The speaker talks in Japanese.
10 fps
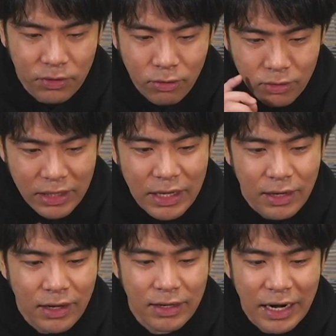ここ
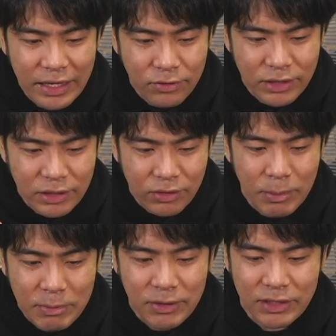で、ライトニングを
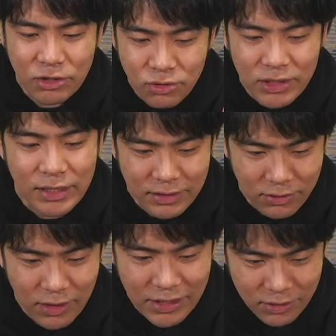今まで私打ってたんで
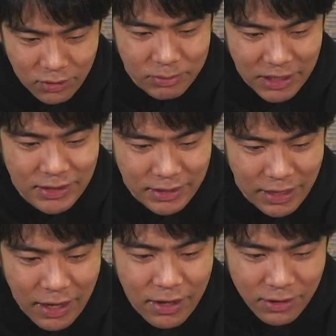すよ。アイスゴーレム足され
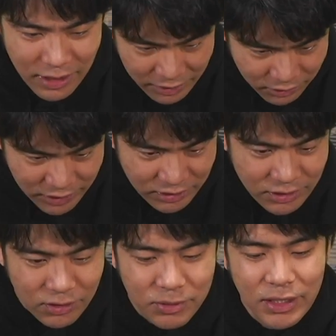て。ライトニングっ
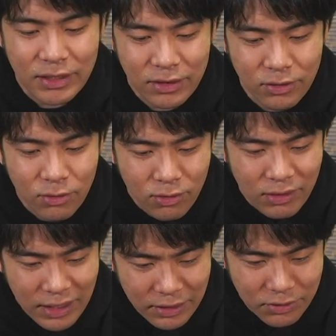て思ったんだけど、こ
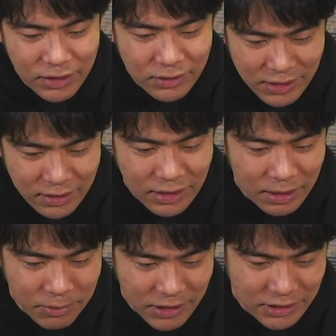こはライトニング絶対
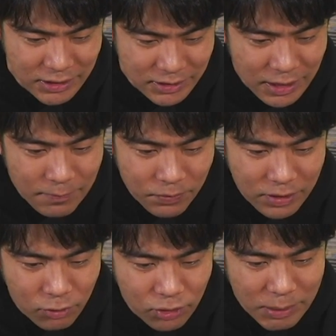ダメらしいです。だか
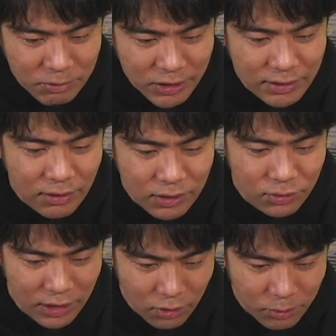らこの守り方は
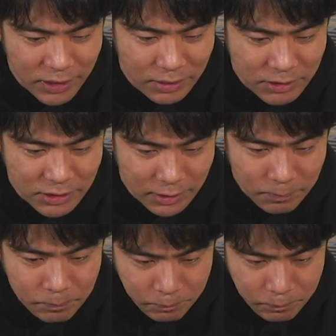後で褒められましたね。